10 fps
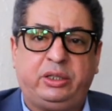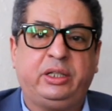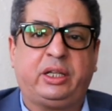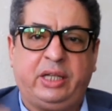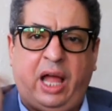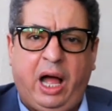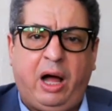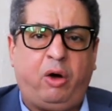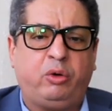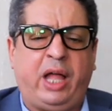نضنا
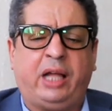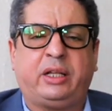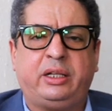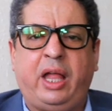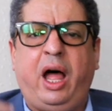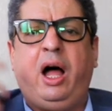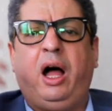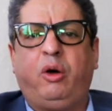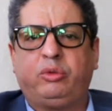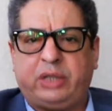وناضلنا
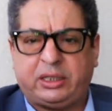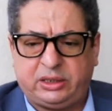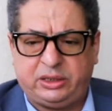واتصلت